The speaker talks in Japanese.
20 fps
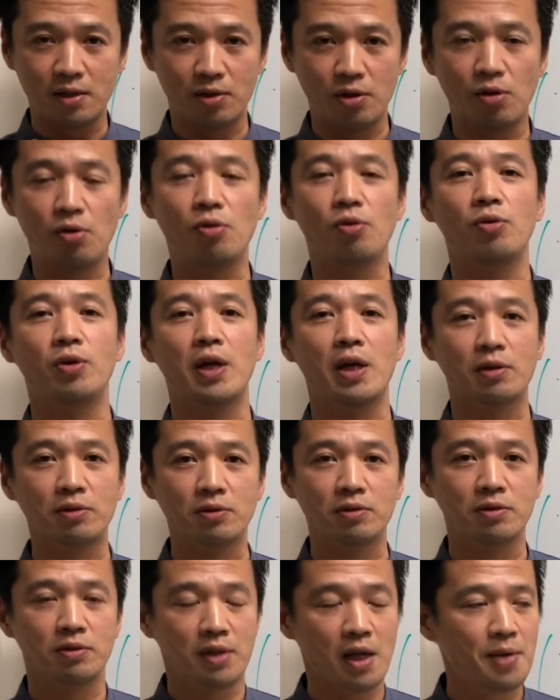両方やる、
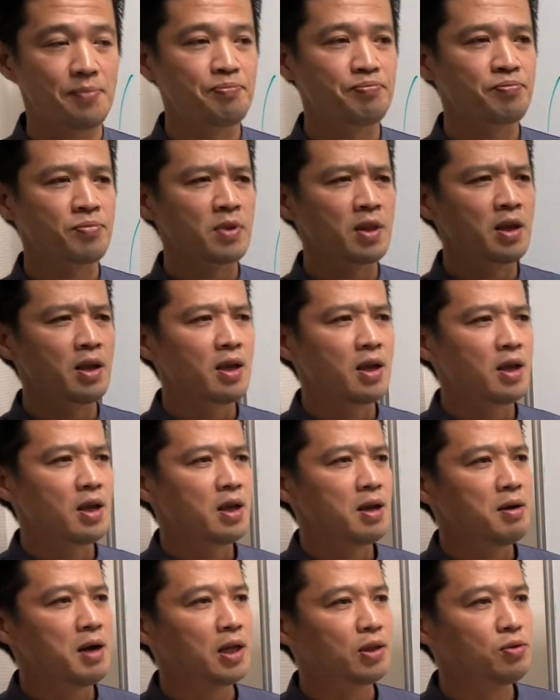ね、
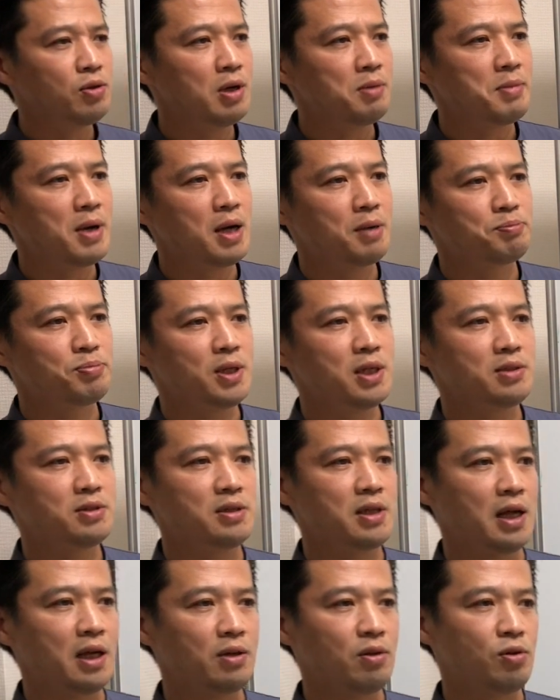あとは、まあ、
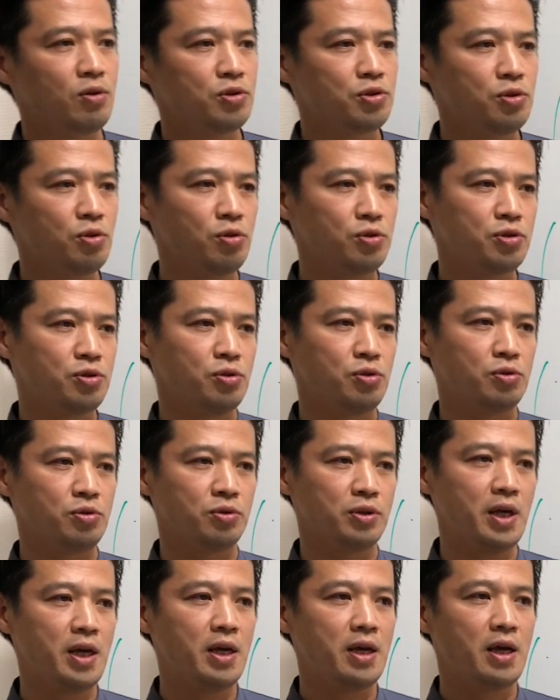プラスあの小腸
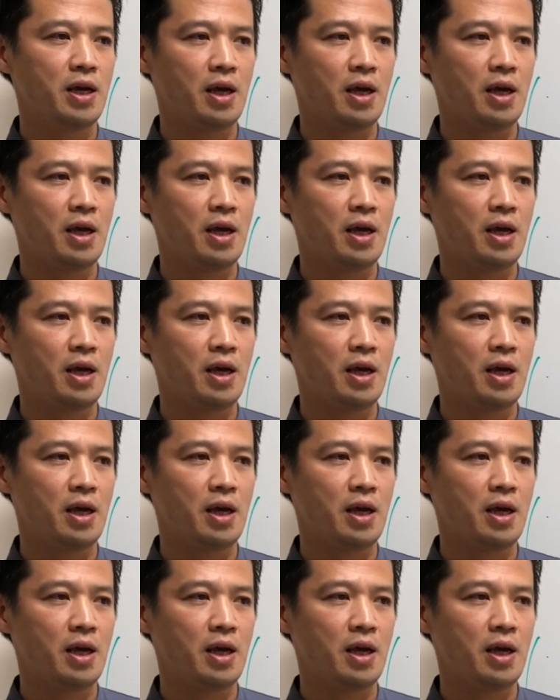とね、